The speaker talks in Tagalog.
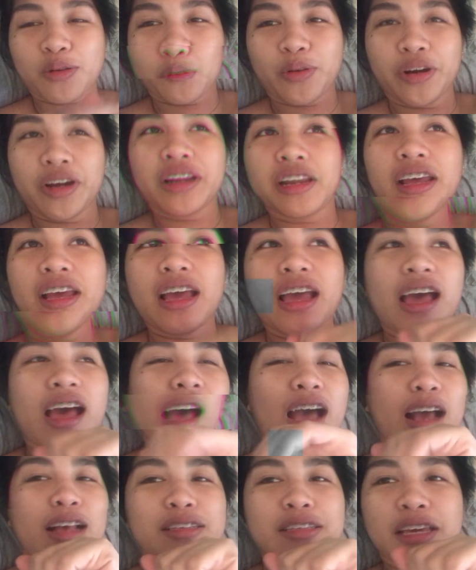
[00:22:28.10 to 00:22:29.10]
court.
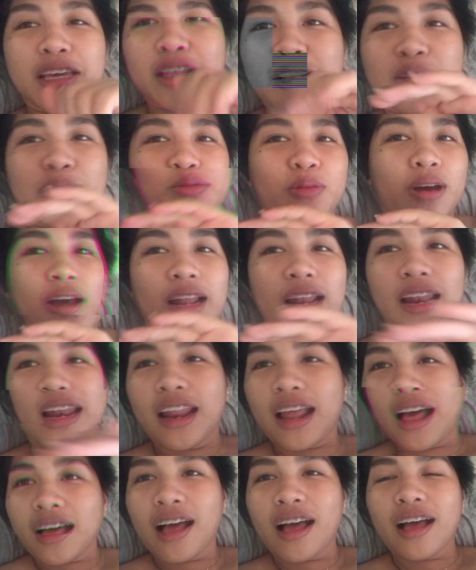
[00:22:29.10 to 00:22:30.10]
As in,
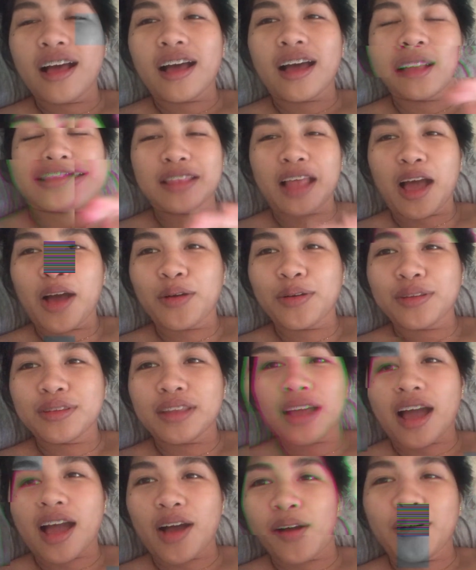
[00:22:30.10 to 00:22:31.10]
walang
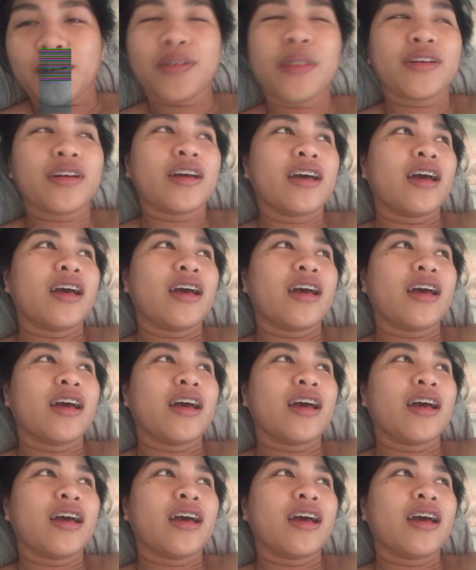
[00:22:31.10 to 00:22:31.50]
katao-tao